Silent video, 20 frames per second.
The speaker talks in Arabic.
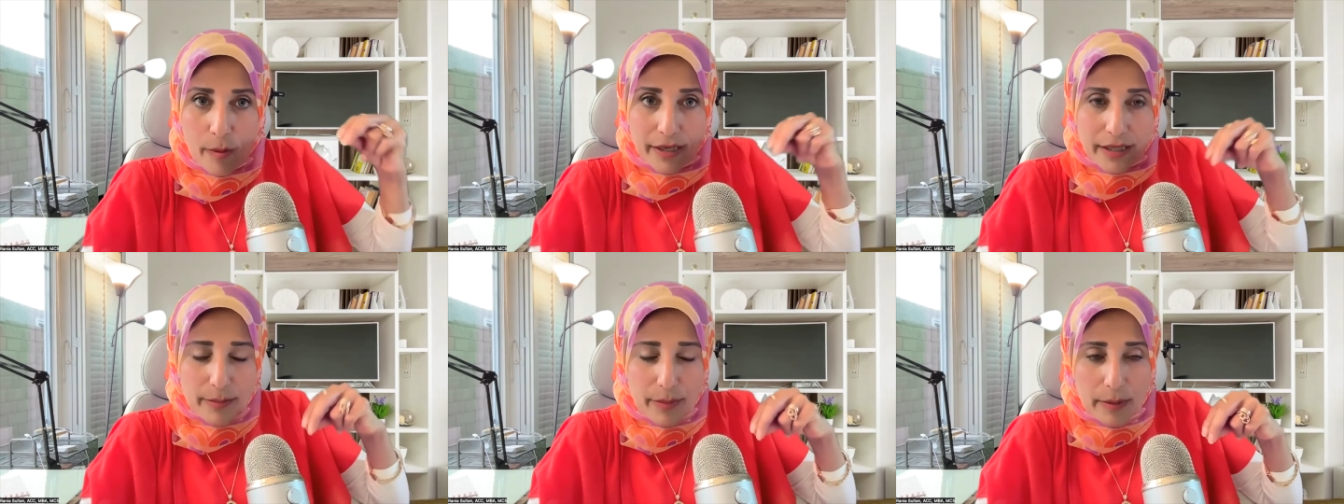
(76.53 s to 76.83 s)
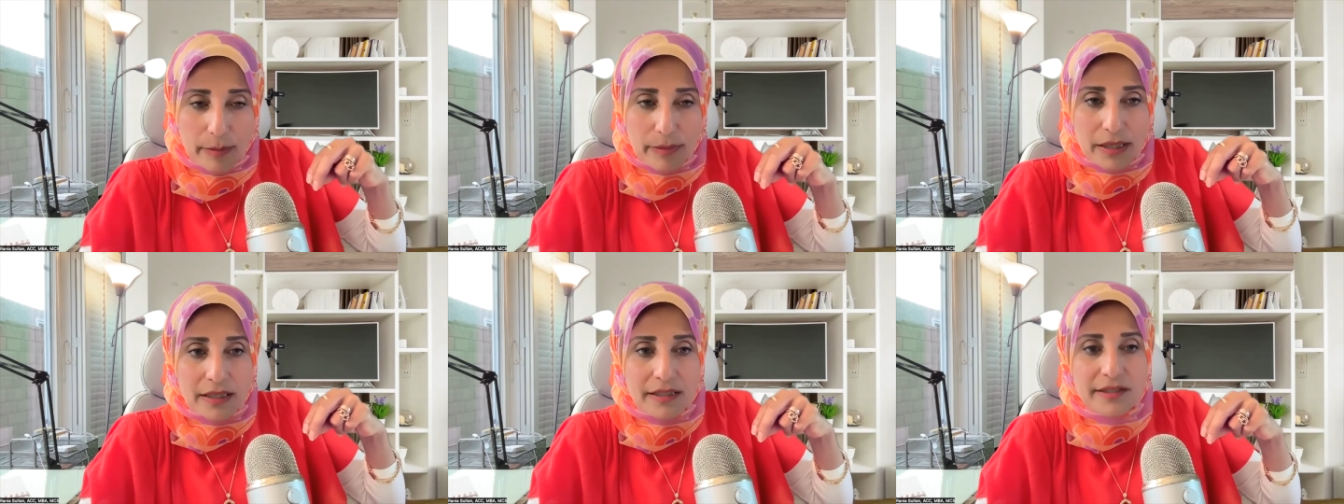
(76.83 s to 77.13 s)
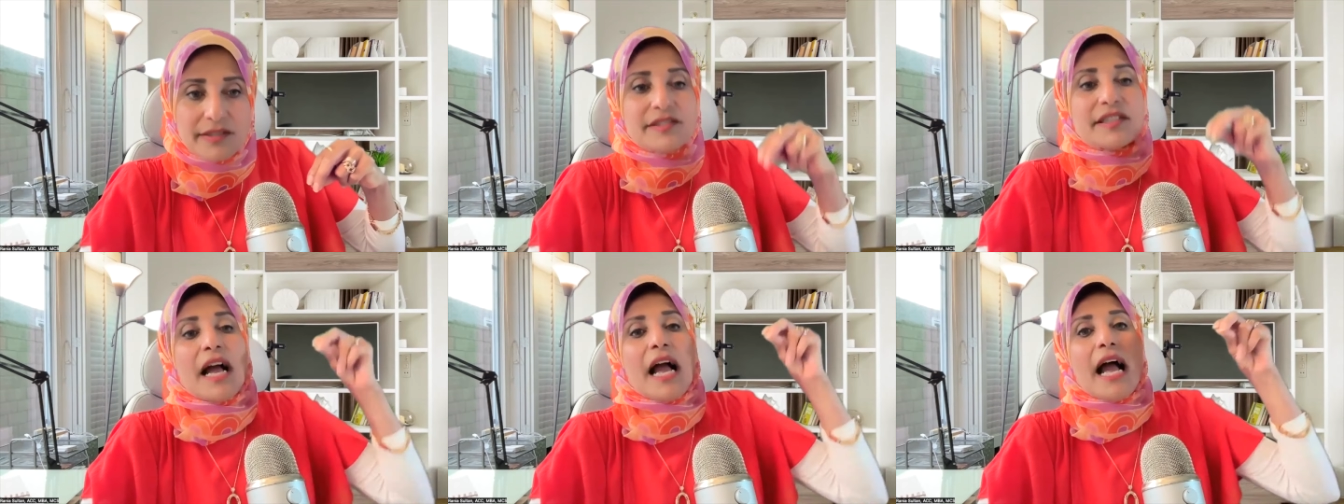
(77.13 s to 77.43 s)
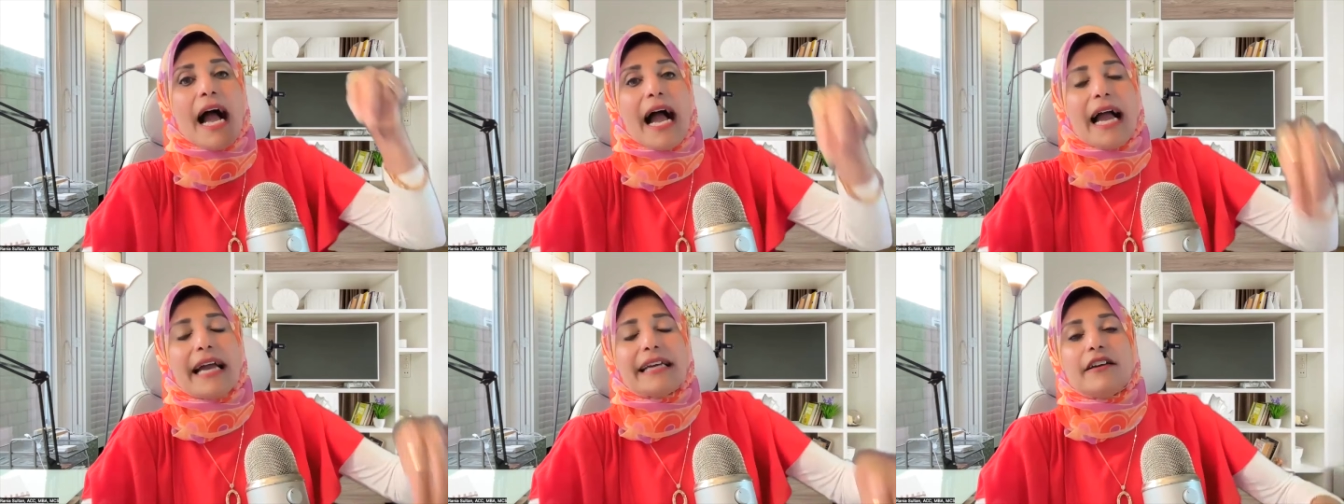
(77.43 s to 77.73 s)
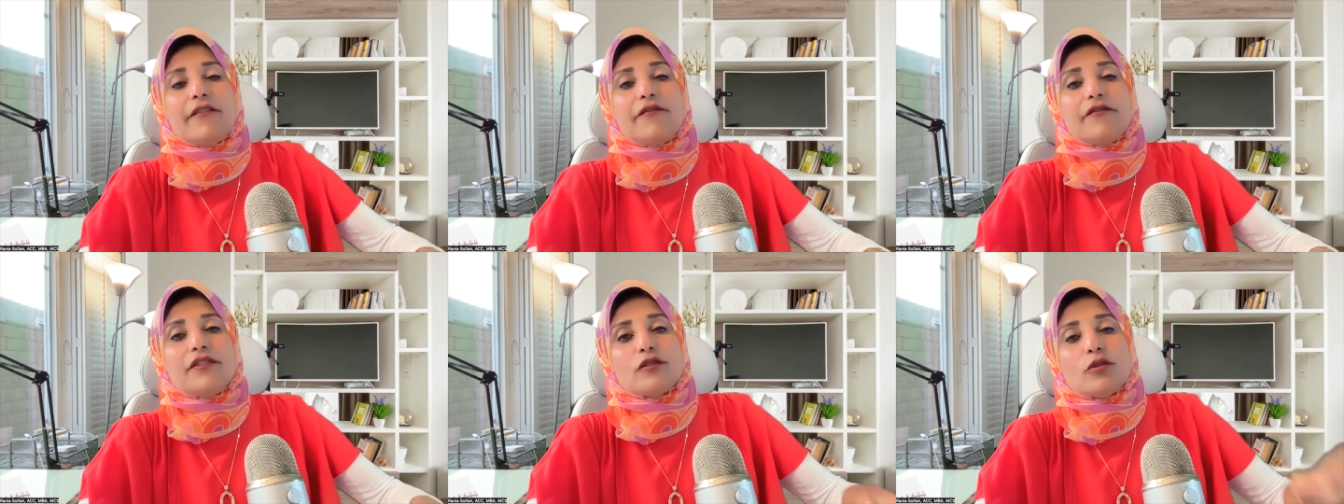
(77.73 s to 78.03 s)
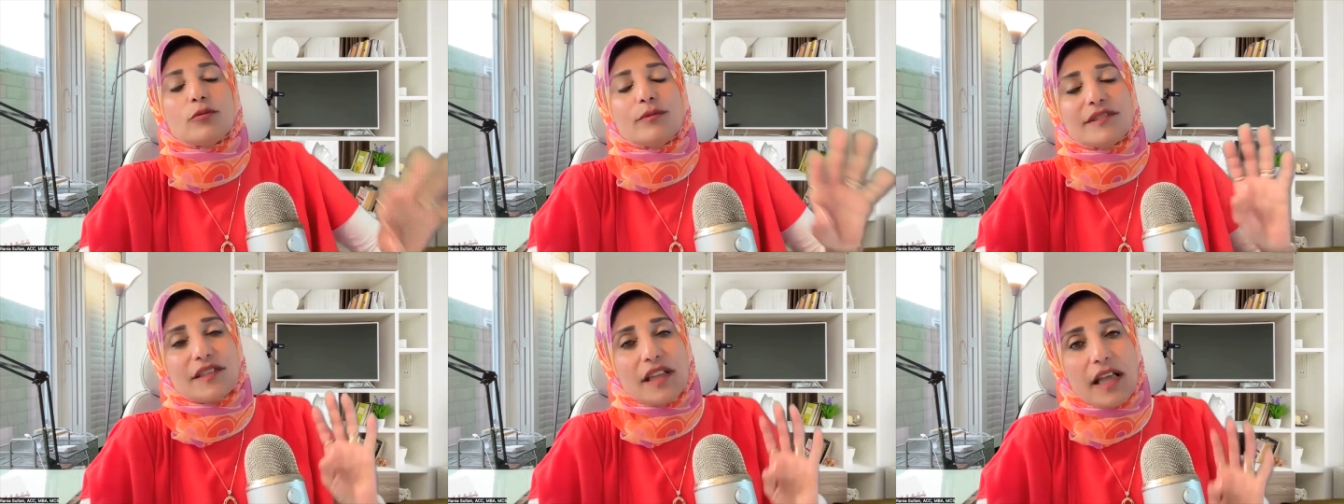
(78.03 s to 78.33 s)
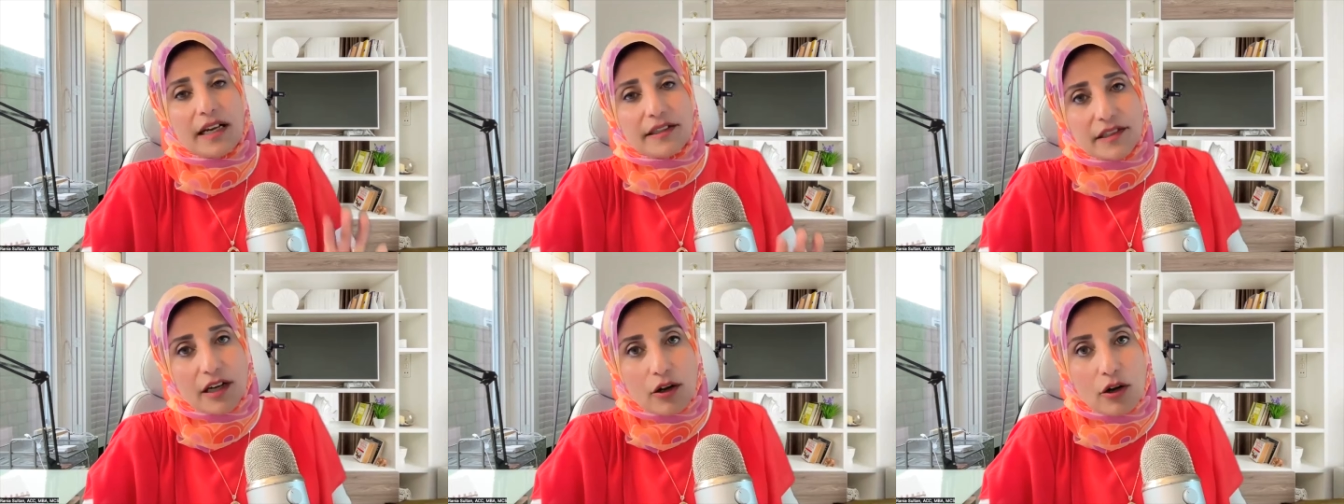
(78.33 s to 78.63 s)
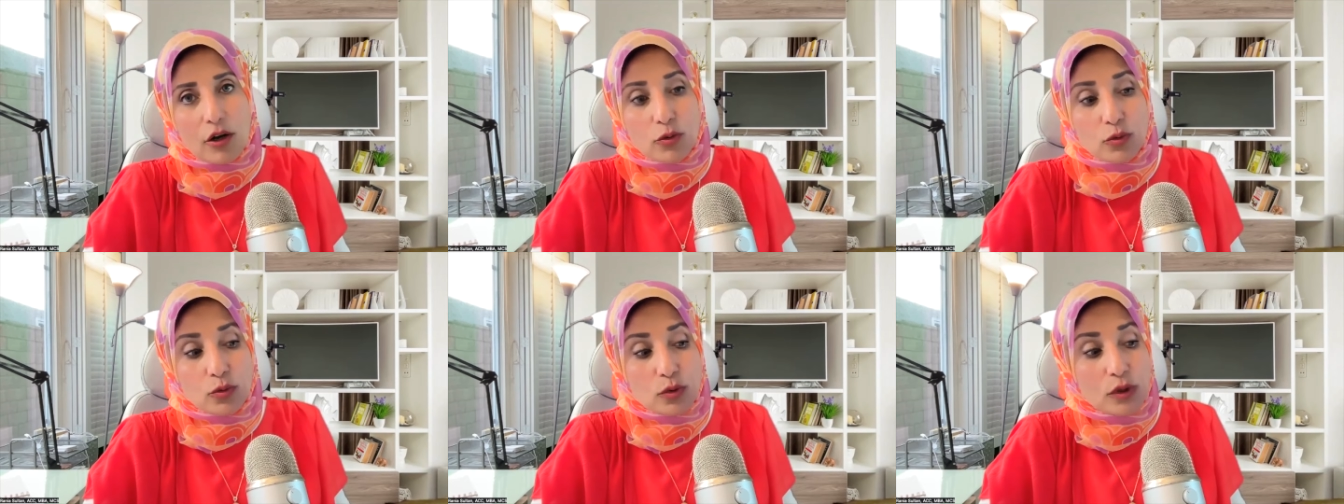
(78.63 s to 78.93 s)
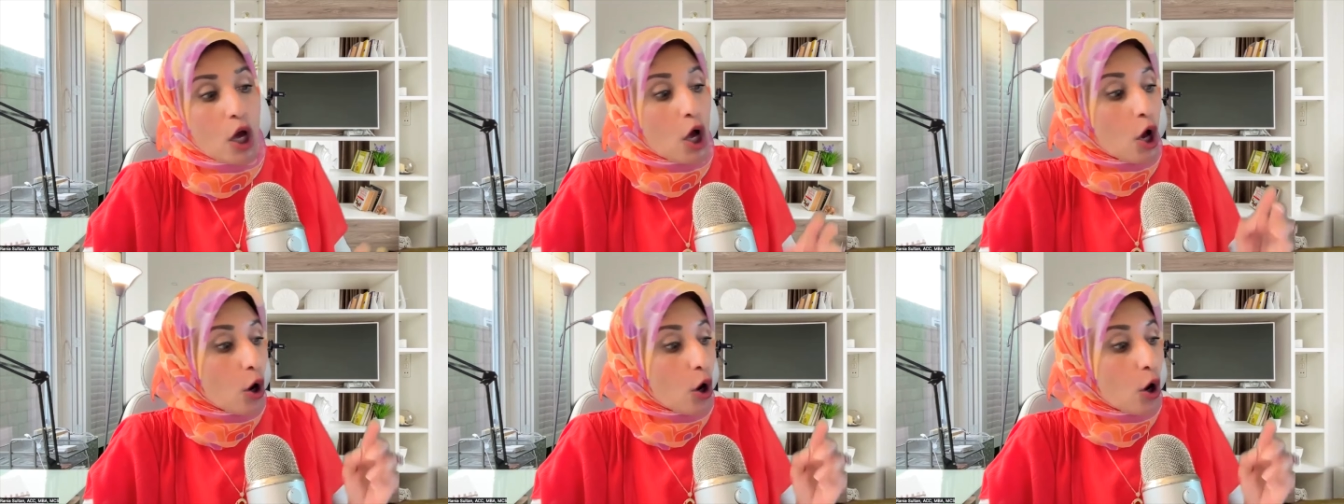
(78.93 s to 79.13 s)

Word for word: ريببلكنز هينفذوا مثل هذا القانون